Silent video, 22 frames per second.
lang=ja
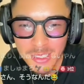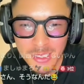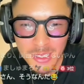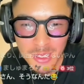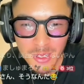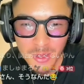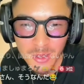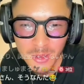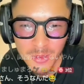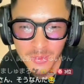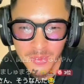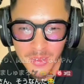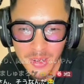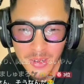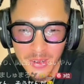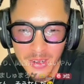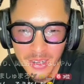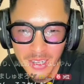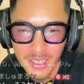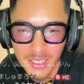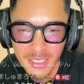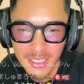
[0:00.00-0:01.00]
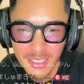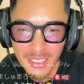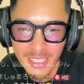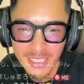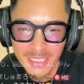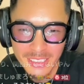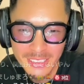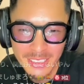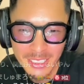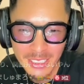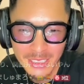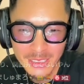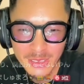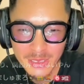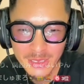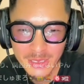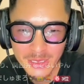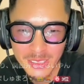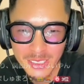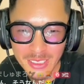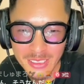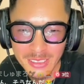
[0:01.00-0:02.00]
K さんこんばんはカッサン
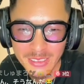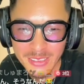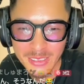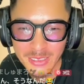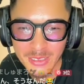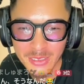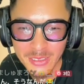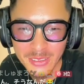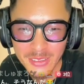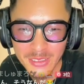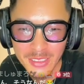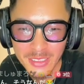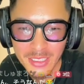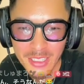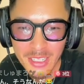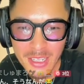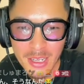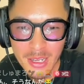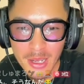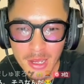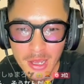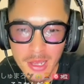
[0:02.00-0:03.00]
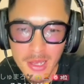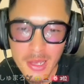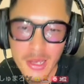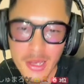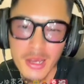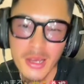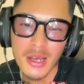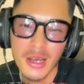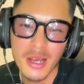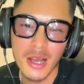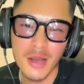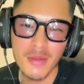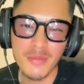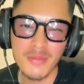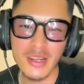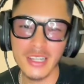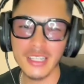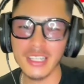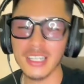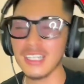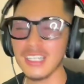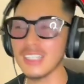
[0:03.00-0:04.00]
そうなんですよえあ
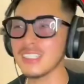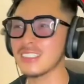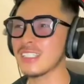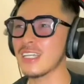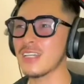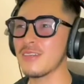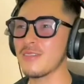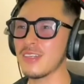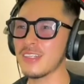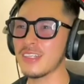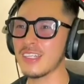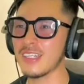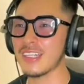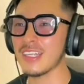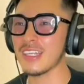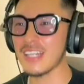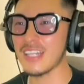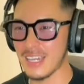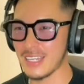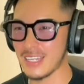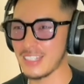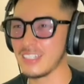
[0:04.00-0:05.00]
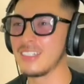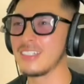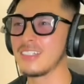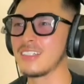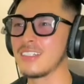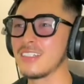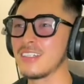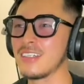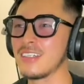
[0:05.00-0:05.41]
んまり関西弁出てない